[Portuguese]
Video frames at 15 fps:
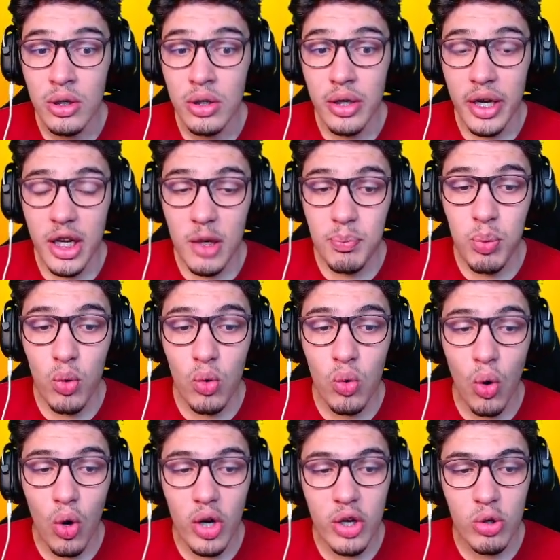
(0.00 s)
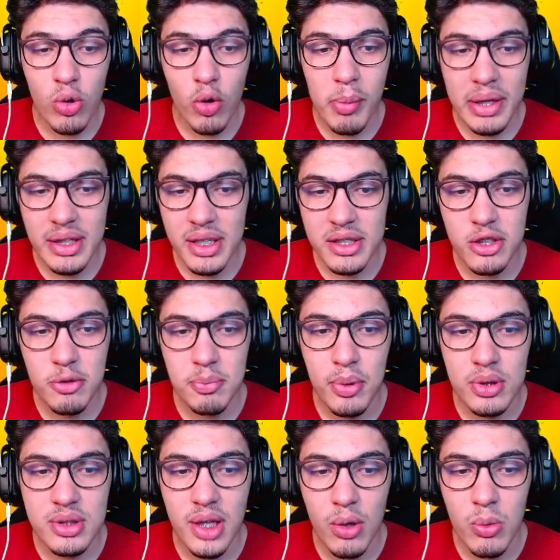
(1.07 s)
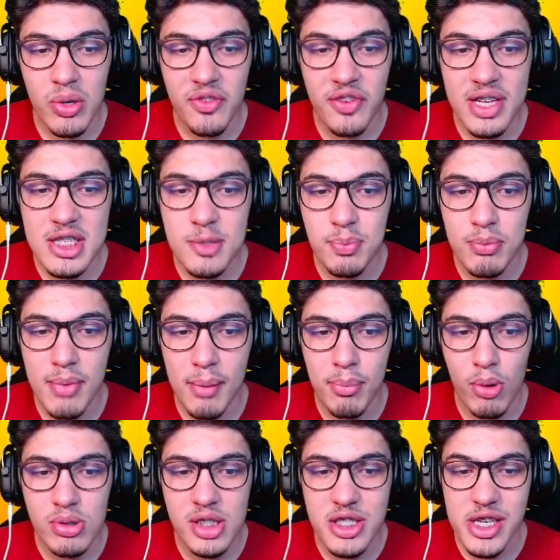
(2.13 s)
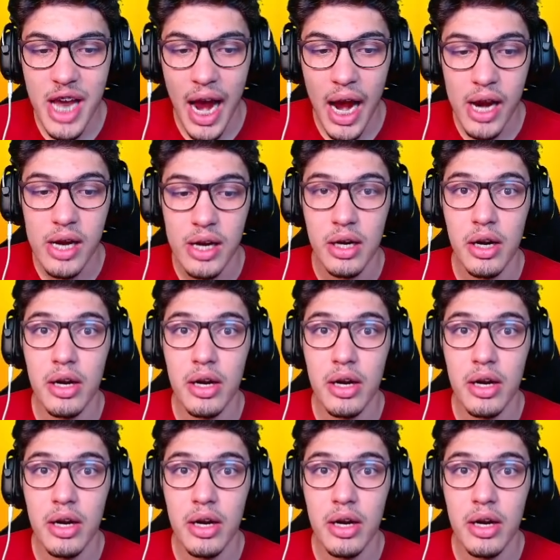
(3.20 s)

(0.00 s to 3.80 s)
Ele bugou, ele colocou uma TNT em um botão e fez tipo uma bolsa de ar.